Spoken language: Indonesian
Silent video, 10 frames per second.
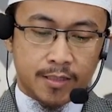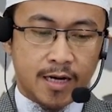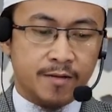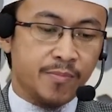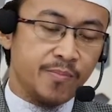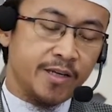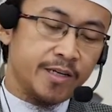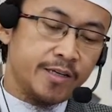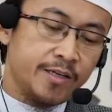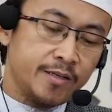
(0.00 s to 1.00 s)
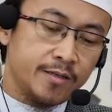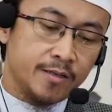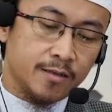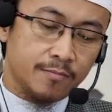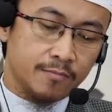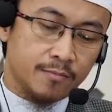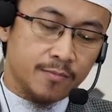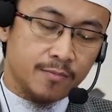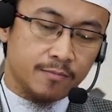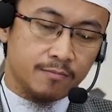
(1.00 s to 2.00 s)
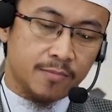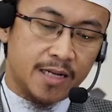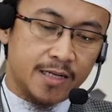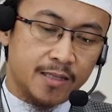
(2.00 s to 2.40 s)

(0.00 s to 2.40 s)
Di dalam bab ini mari